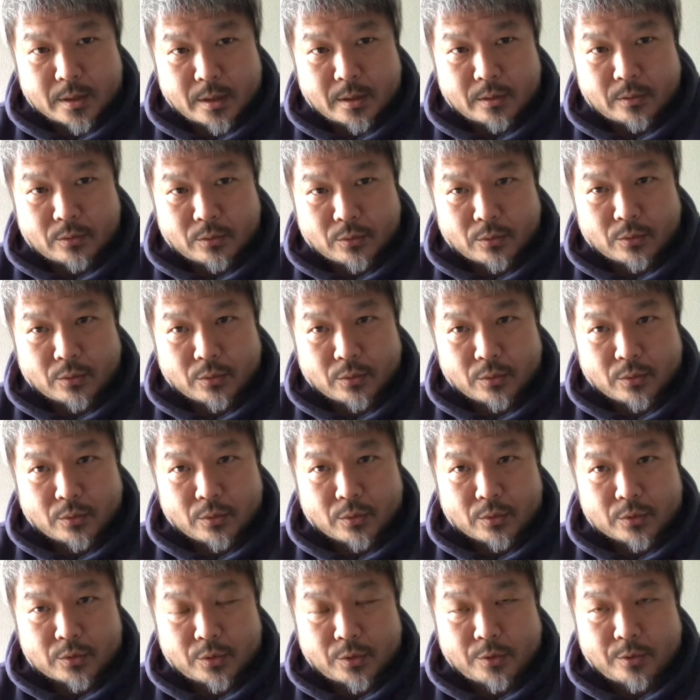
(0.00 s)
えっ
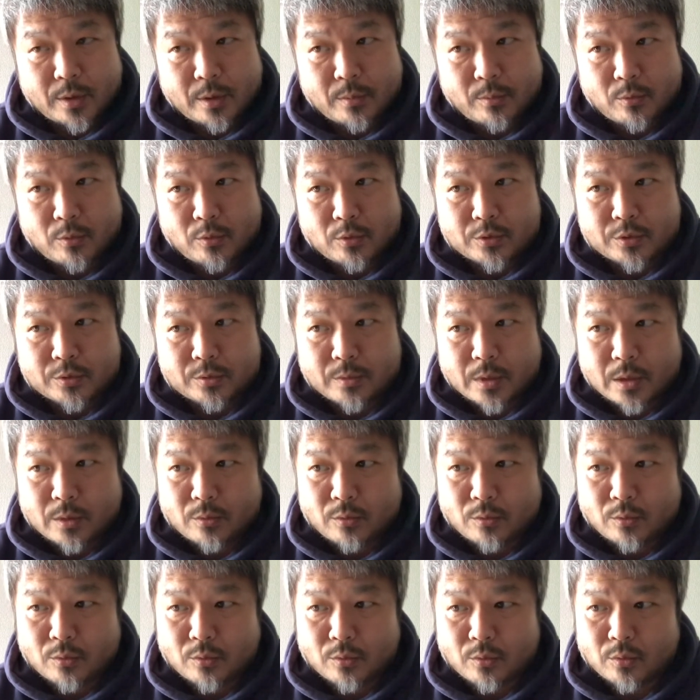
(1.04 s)
と、それはもうあ
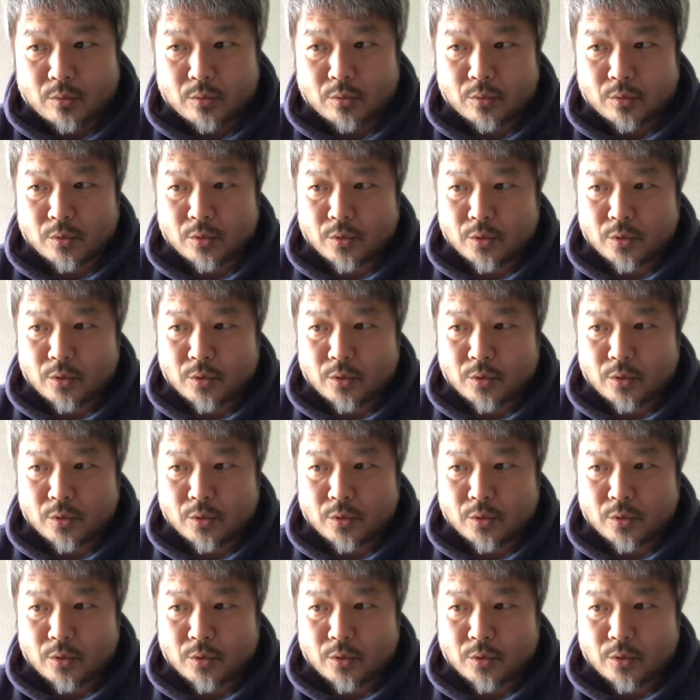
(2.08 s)
の